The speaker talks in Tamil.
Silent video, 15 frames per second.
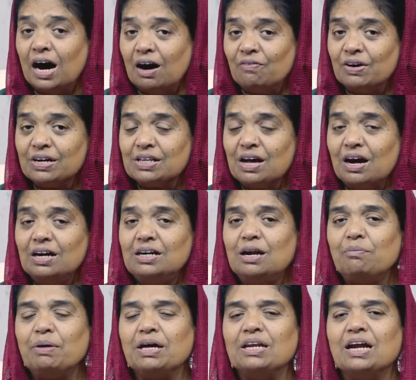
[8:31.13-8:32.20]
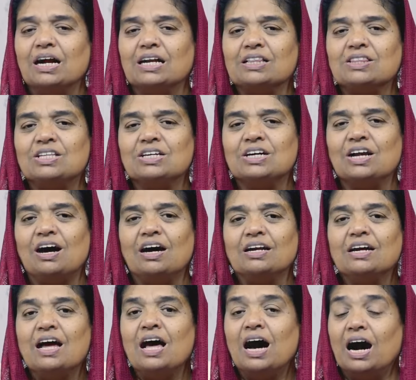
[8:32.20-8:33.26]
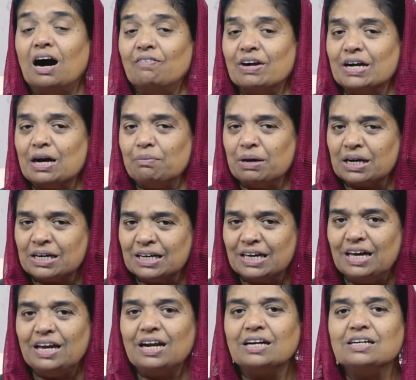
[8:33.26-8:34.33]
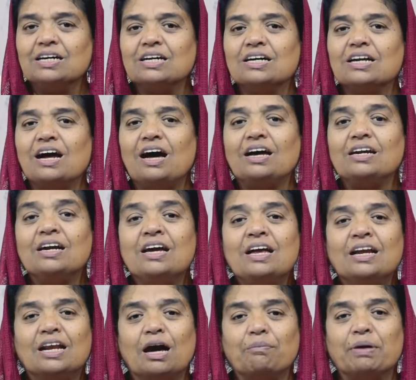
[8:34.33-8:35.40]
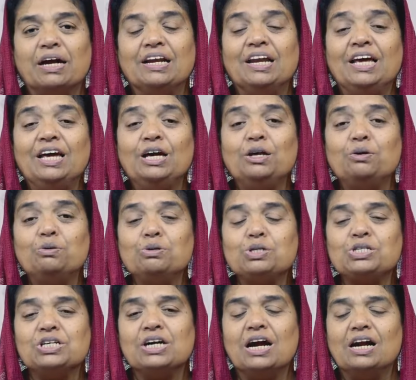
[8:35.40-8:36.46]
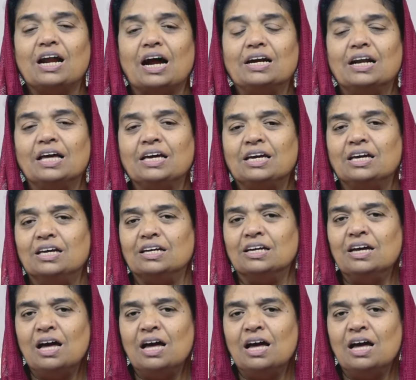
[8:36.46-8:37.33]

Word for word: அவர்தான் நம்மை நடத்துகிறார் அவர் நமக்கு இறங்குகிறார் நம்மை நீரூற்றுகள் அண்டைக்கு